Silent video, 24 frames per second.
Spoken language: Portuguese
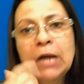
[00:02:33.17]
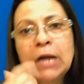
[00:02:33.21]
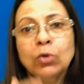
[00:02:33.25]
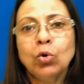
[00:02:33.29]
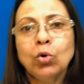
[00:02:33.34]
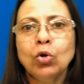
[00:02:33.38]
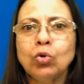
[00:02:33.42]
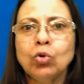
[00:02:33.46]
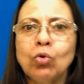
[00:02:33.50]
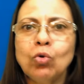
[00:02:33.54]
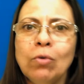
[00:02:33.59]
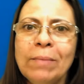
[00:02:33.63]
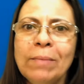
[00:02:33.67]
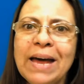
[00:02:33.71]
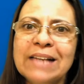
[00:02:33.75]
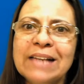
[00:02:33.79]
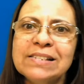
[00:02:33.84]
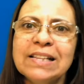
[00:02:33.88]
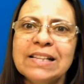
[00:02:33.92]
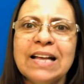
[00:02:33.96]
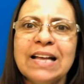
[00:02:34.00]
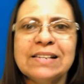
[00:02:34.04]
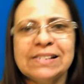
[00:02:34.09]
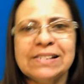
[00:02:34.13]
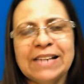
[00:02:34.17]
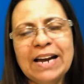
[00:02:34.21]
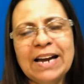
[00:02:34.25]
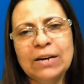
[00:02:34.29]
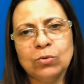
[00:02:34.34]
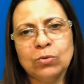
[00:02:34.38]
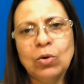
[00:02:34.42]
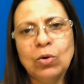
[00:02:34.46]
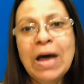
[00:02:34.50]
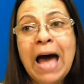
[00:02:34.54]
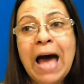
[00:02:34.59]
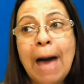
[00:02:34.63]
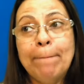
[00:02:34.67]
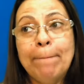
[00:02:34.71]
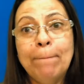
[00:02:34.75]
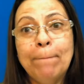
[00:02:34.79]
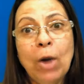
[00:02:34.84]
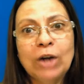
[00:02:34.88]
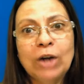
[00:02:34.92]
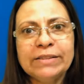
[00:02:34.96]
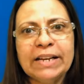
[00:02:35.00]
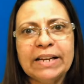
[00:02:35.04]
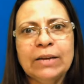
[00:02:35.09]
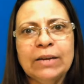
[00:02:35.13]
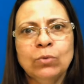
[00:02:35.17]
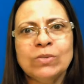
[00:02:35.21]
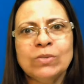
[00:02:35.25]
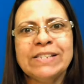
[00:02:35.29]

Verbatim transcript: Tudo começa a dar certo. A porta que não